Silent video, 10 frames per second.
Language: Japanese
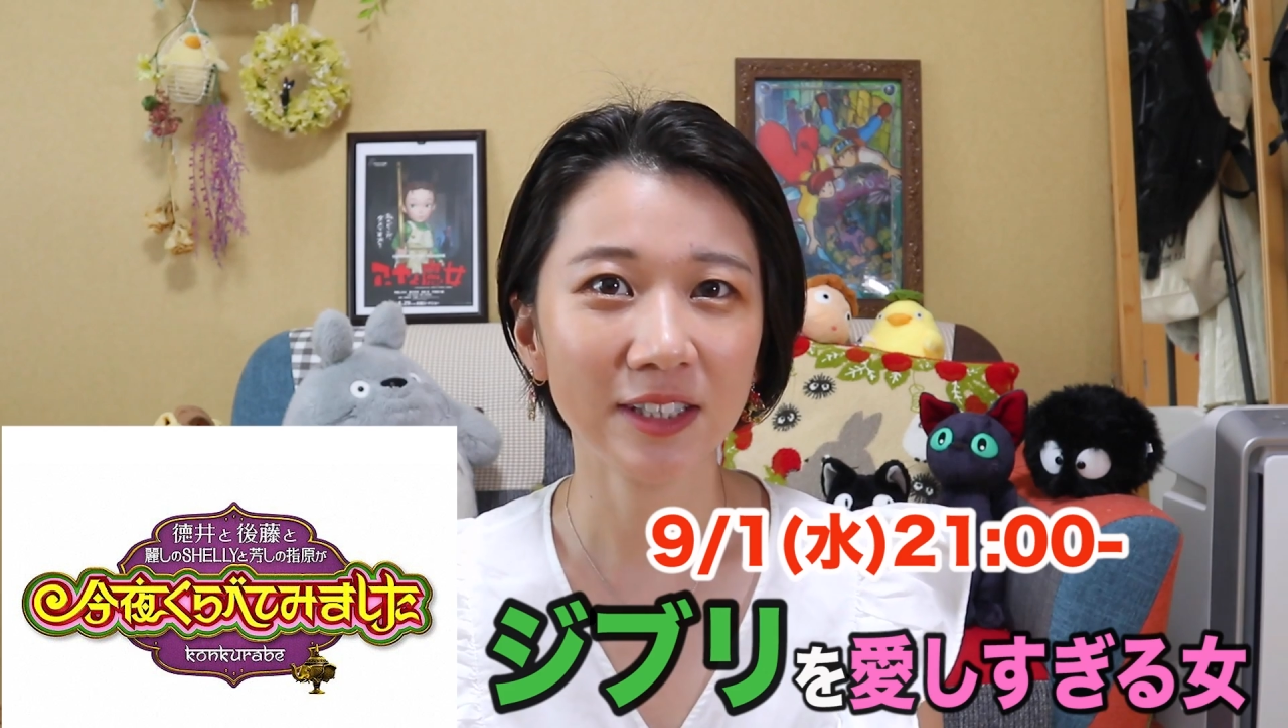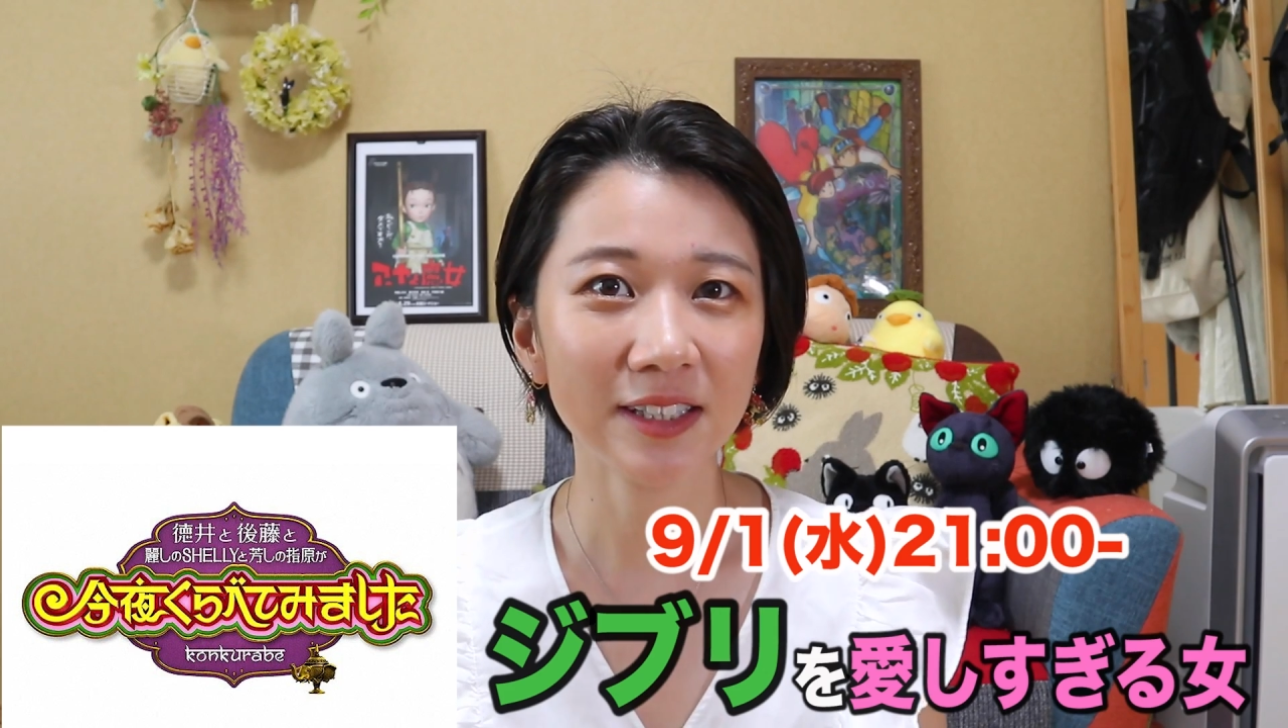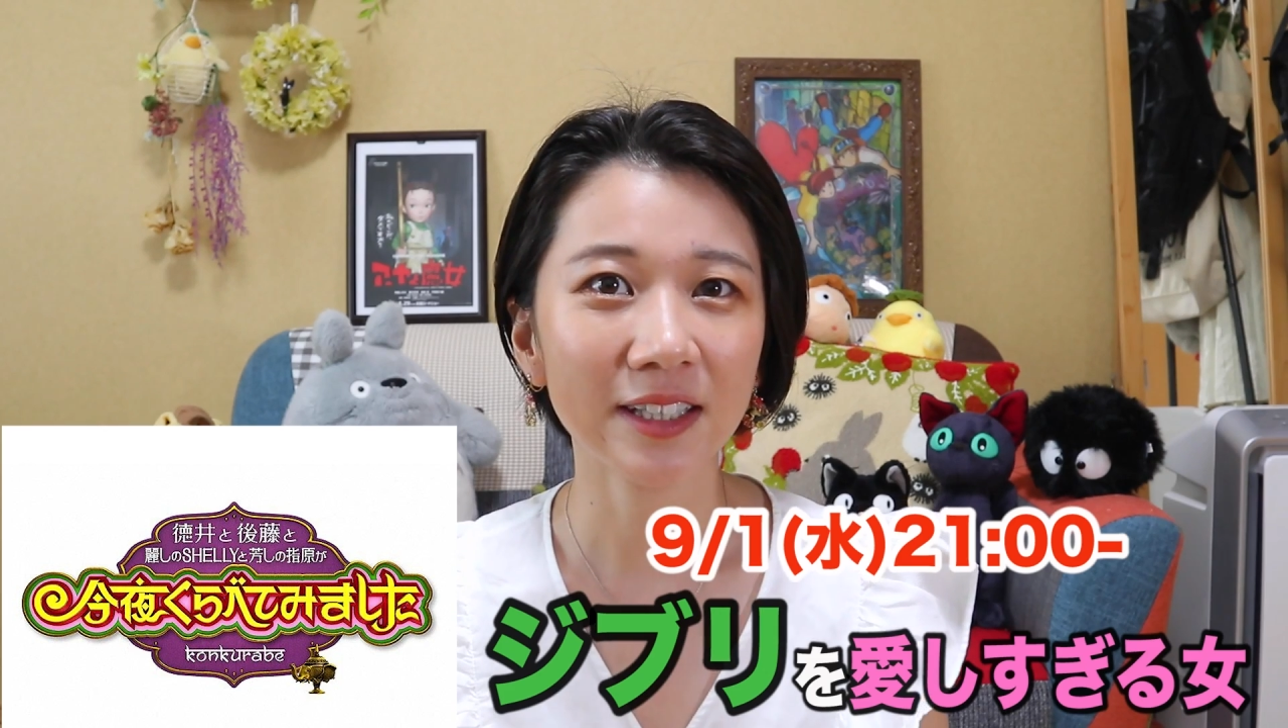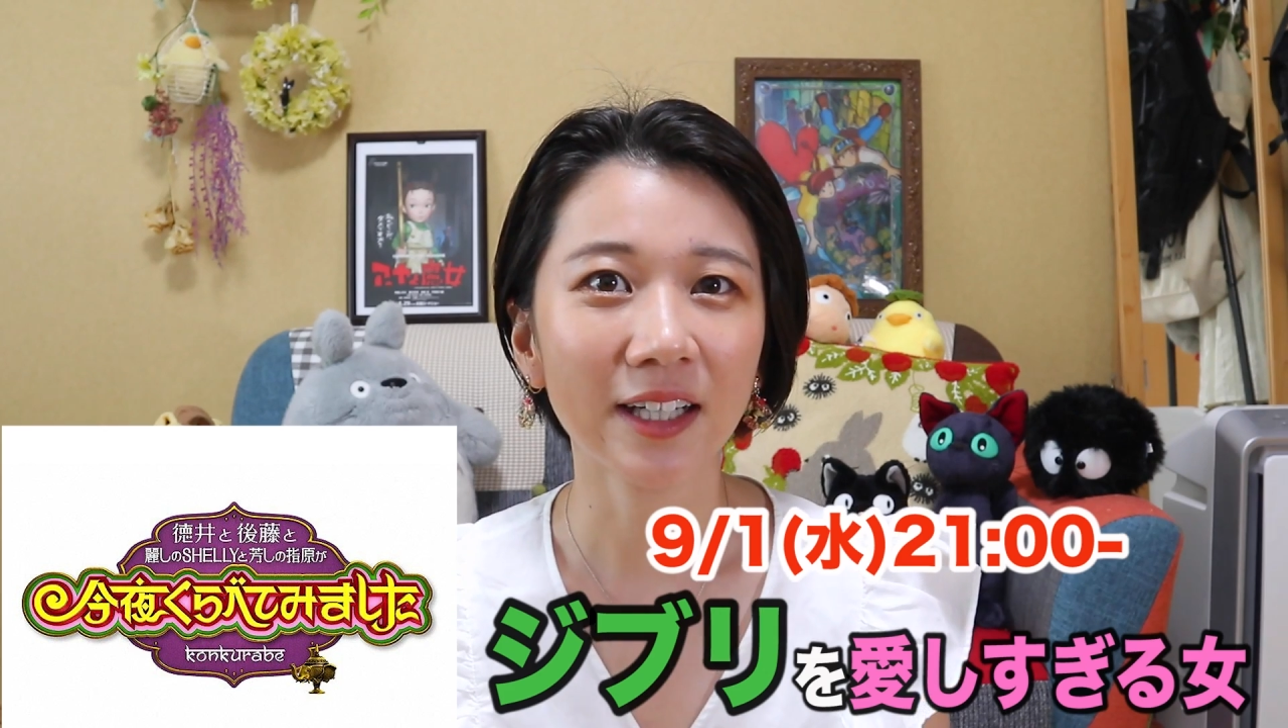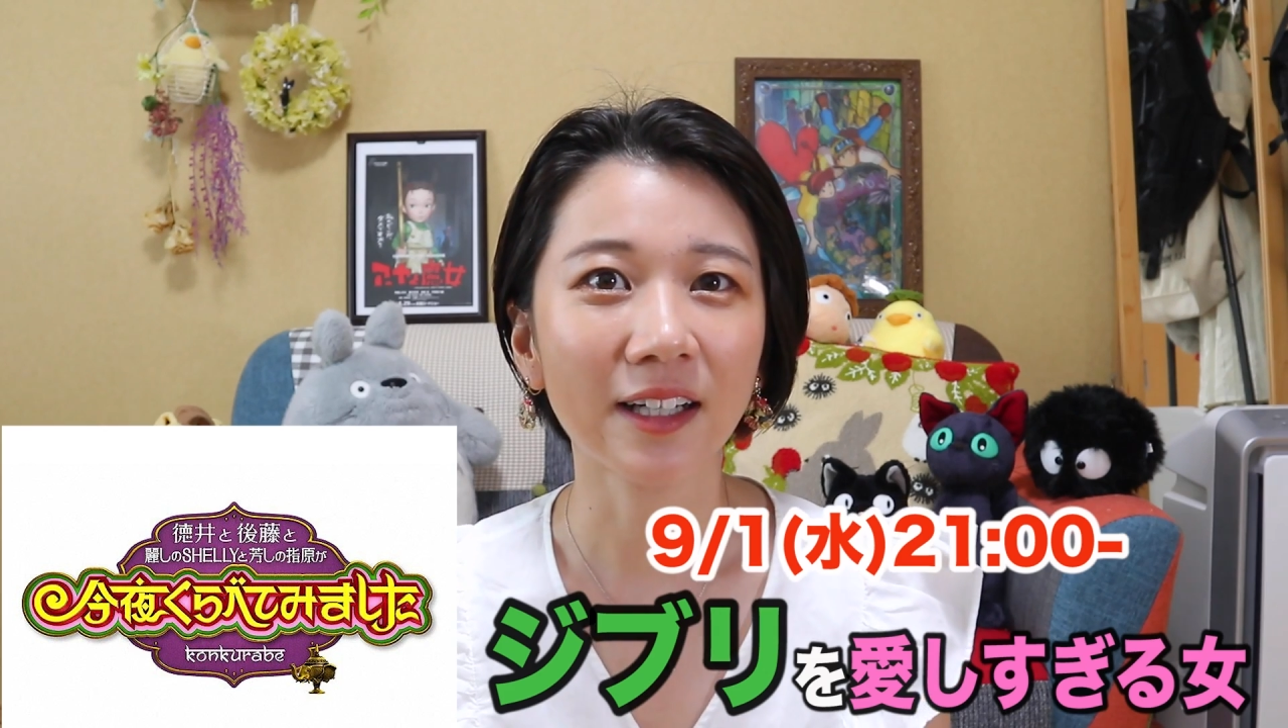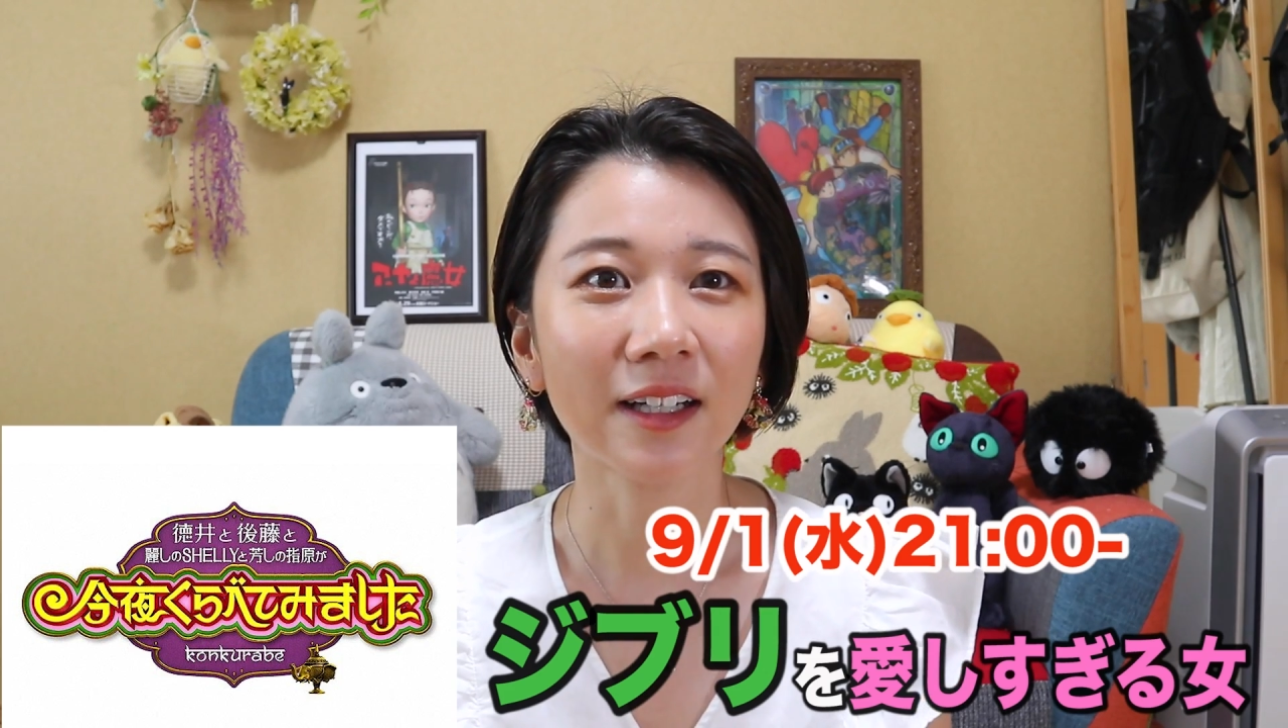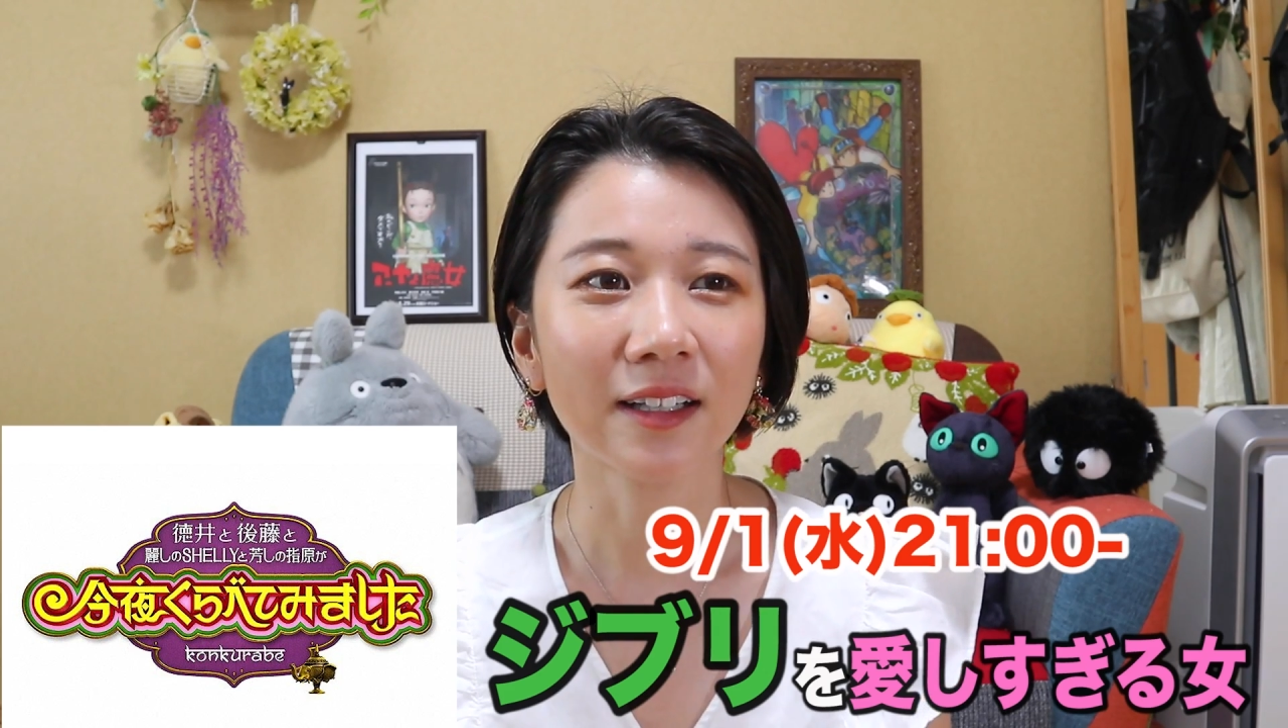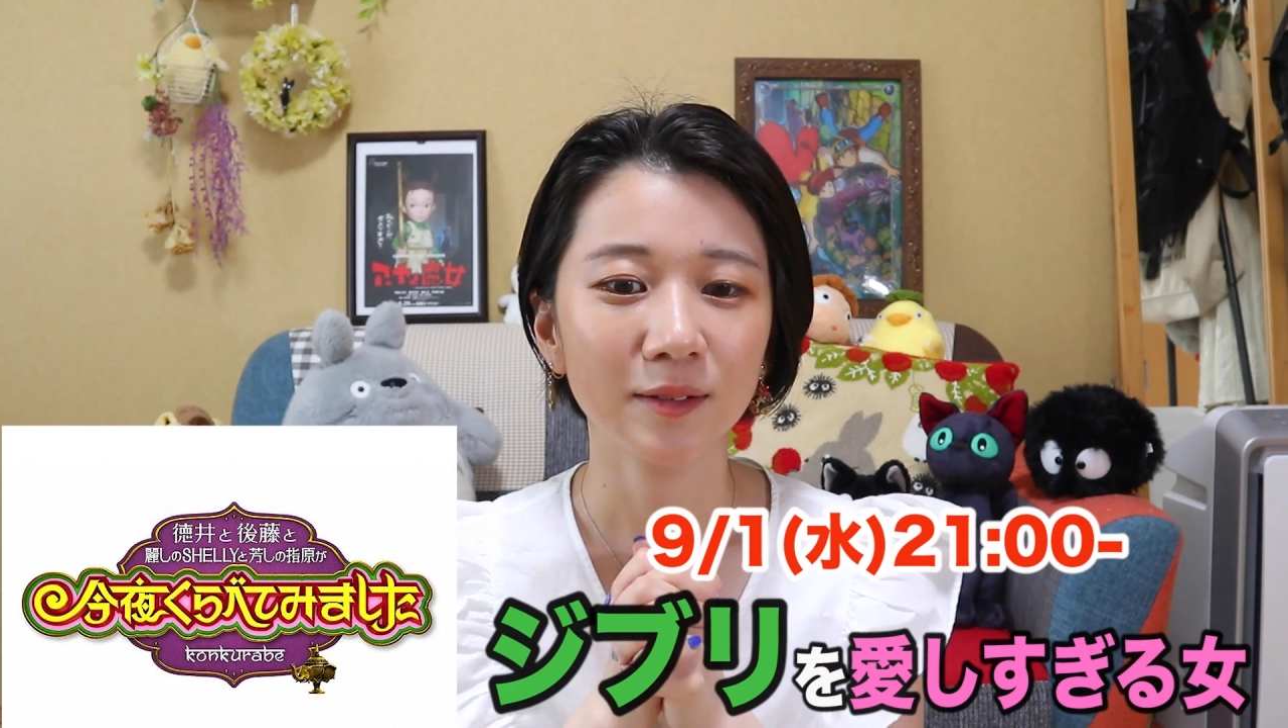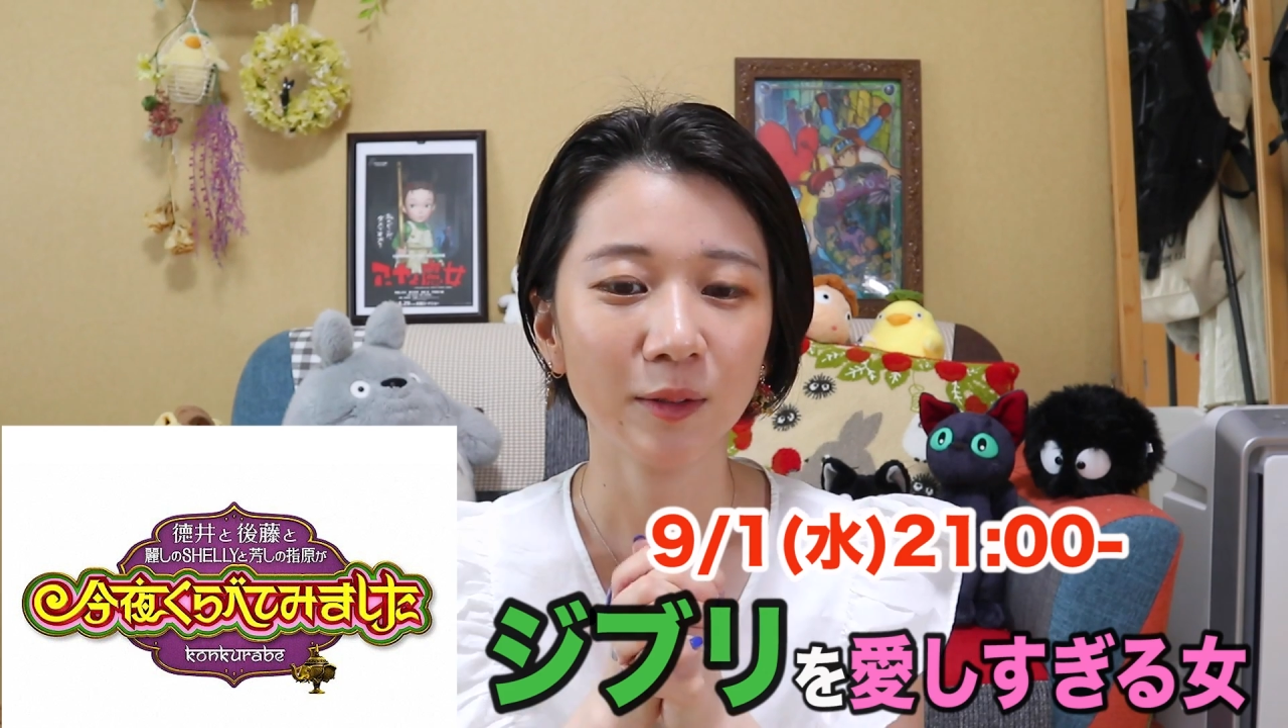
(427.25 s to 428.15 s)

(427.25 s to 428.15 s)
時から